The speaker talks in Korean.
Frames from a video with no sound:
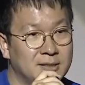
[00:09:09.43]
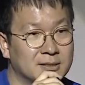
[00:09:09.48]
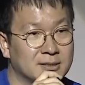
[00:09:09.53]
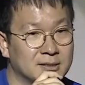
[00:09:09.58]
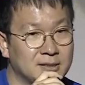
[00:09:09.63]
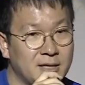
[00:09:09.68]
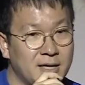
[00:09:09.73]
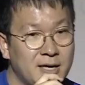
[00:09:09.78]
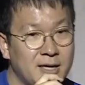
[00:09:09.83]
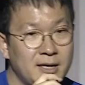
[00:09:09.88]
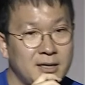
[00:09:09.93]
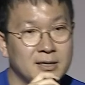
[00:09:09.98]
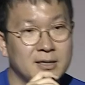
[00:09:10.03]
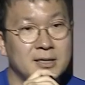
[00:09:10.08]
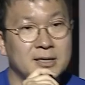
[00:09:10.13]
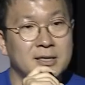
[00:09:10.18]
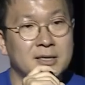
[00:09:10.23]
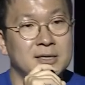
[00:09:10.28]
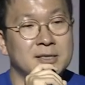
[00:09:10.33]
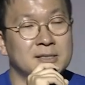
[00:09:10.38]
근데
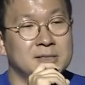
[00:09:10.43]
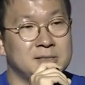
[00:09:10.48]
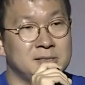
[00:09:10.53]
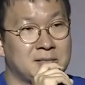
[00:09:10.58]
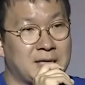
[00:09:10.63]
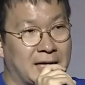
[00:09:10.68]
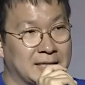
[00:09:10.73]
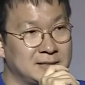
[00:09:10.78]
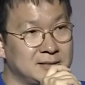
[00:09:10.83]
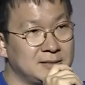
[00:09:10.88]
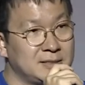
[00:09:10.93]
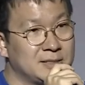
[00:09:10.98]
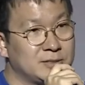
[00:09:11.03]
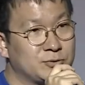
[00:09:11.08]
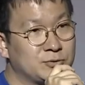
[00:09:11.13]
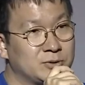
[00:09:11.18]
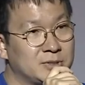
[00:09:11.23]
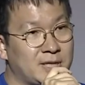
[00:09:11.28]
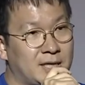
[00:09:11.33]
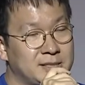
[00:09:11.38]
이 같은
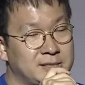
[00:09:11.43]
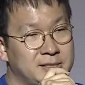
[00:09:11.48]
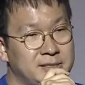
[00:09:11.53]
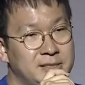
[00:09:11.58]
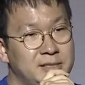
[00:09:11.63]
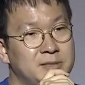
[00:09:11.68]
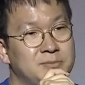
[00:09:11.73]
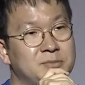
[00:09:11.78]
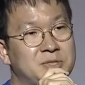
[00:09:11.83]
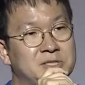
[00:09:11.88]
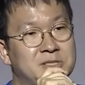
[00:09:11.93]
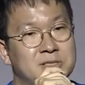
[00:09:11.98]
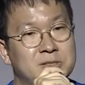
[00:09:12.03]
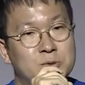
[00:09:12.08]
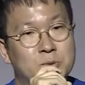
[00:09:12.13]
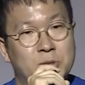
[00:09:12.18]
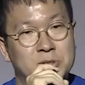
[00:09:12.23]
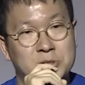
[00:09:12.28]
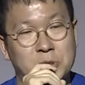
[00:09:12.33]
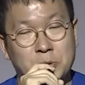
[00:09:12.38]
기술이 사실 비즈니스
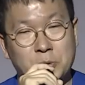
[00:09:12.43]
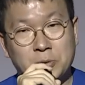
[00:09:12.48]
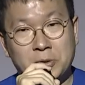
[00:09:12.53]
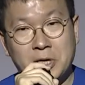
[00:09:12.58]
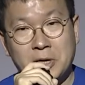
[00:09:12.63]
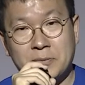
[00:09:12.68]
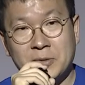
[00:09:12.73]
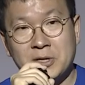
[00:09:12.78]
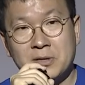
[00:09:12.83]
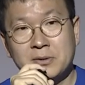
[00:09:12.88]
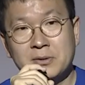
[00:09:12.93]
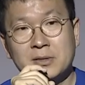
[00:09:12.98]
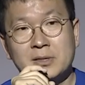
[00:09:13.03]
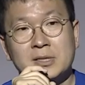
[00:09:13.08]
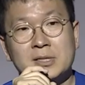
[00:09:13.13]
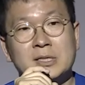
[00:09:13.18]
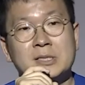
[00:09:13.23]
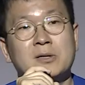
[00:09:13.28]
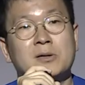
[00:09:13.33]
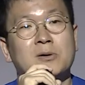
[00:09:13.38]
속에 적용되면
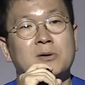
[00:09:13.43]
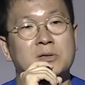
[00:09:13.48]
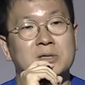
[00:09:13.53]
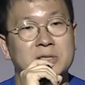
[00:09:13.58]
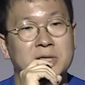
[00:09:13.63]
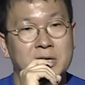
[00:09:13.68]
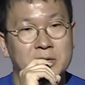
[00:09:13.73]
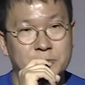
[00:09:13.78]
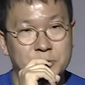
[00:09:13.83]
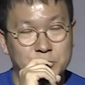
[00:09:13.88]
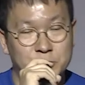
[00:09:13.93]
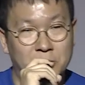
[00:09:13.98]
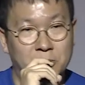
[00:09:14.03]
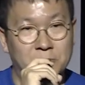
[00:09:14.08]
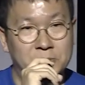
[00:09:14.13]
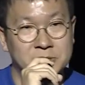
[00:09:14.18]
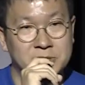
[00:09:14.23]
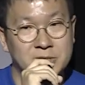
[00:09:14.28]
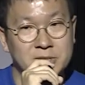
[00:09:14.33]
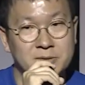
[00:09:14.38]
이런 걸 기다릴 필요가
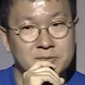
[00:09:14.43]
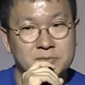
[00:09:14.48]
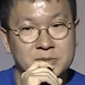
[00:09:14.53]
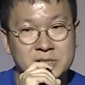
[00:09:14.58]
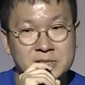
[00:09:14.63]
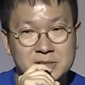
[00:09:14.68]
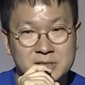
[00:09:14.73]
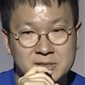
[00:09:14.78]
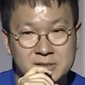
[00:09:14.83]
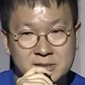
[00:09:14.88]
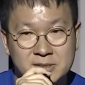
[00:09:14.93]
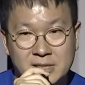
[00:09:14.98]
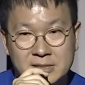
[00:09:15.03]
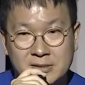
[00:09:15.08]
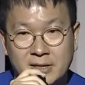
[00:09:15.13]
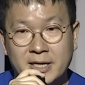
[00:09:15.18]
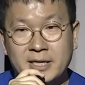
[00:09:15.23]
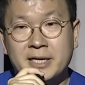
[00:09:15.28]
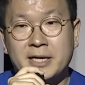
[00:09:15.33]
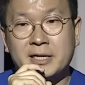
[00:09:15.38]
없이 비즈니스에서
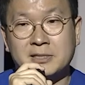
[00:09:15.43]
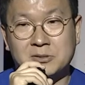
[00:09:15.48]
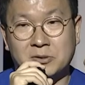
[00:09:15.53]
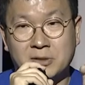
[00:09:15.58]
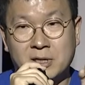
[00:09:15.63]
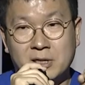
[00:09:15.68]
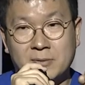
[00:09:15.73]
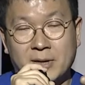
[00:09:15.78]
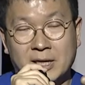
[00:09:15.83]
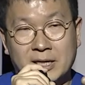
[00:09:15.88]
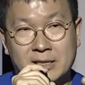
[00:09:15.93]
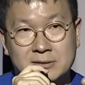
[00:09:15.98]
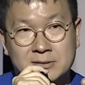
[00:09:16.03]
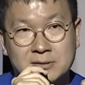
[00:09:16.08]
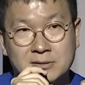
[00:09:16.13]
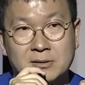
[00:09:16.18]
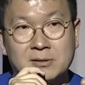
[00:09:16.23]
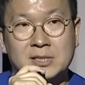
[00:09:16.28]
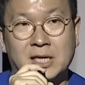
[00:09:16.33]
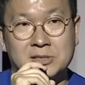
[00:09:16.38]
AI가 전화를 받아서
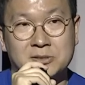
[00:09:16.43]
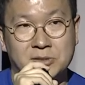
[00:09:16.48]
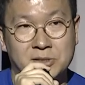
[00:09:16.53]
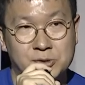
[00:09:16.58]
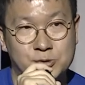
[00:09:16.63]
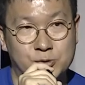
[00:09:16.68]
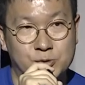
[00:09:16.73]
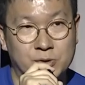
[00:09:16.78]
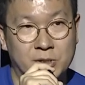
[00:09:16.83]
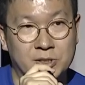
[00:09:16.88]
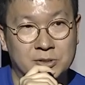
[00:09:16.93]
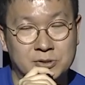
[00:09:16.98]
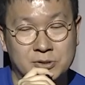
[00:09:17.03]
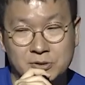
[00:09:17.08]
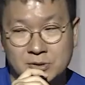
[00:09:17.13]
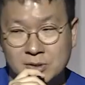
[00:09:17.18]
이런 걸 다 처리해 줄 수가 있죠.